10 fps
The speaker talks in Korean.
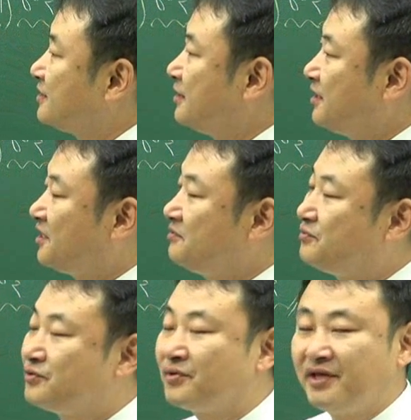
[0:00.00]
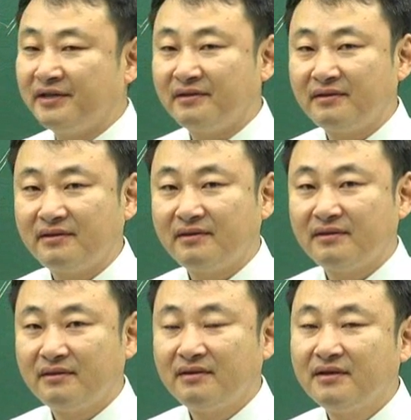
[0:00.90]
등기되는 부동산,
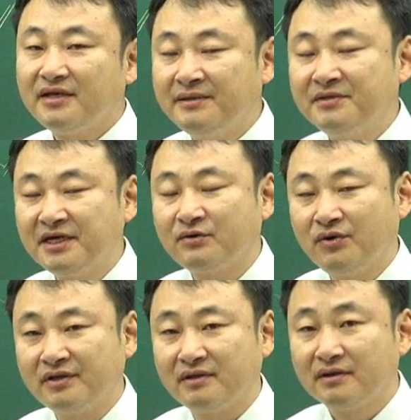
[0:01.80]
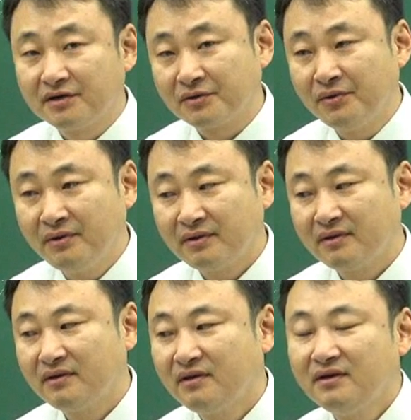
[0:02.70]
임차권, 그리고
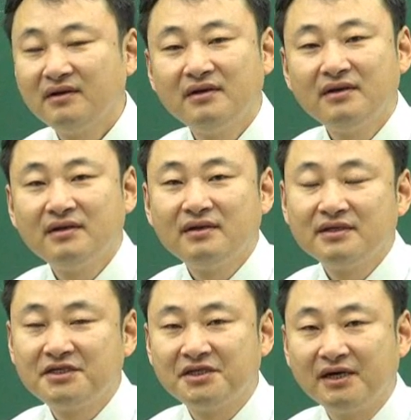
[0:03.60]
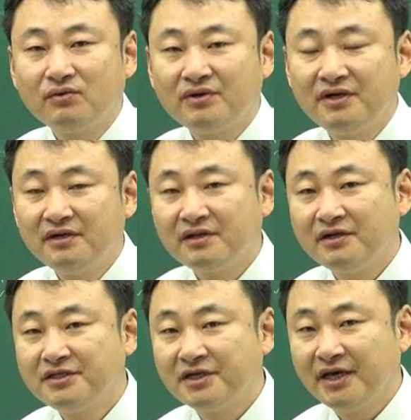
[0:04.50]
지상권을
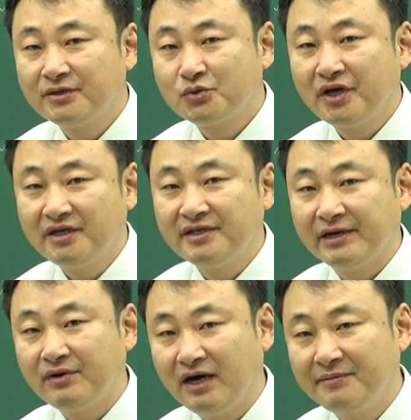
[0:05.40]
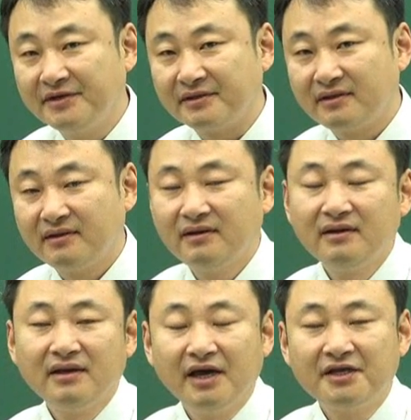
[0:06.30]
설정해 주게 된다고 하면
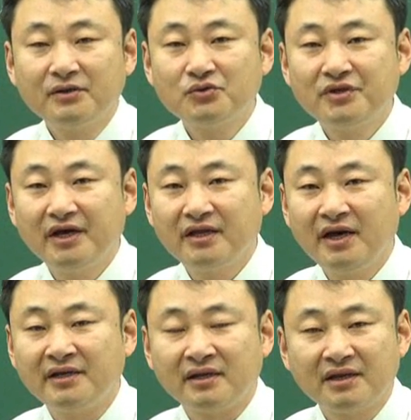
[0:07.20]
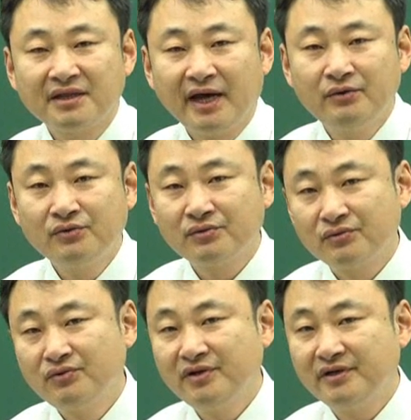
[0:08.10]
해당 주택에 대한 사용
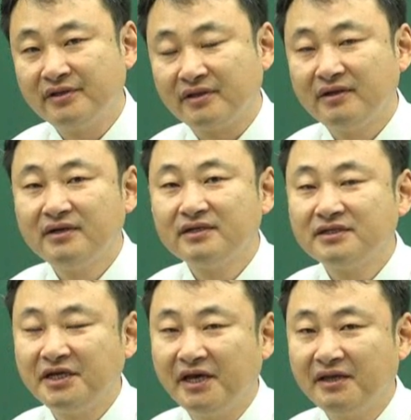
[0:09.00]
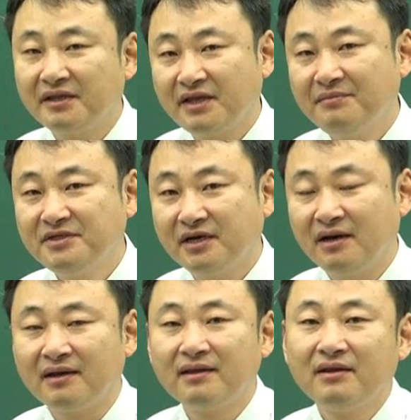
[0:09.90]
수익은
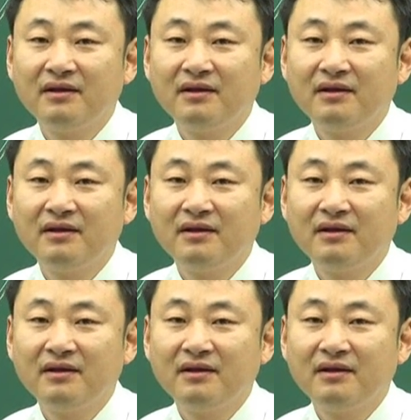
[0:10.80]
제3자가